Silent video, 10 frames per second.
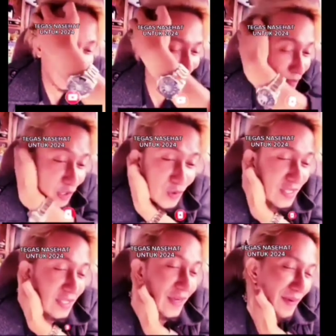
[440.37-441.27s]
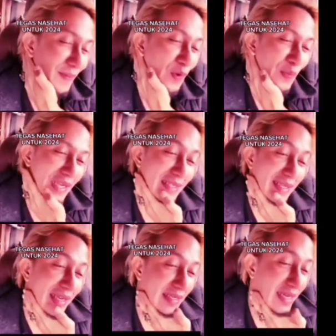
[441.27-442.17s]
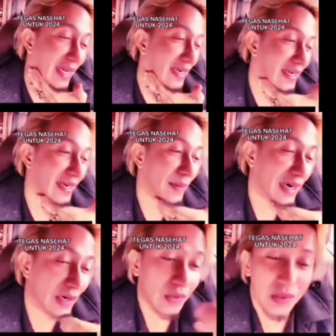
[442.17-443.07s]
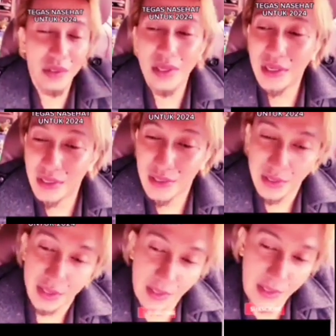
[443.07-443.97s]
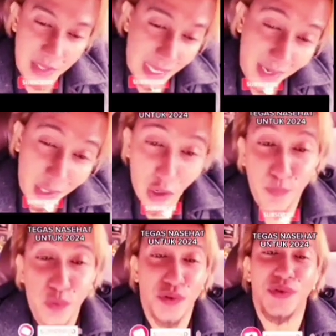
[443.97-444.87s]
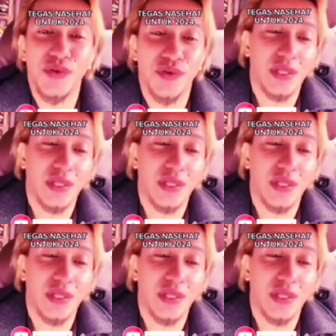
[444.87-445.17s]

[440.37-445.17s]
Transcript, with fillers: anak nggak peduli siapapun presidennya, anak nggak mau, anak golput,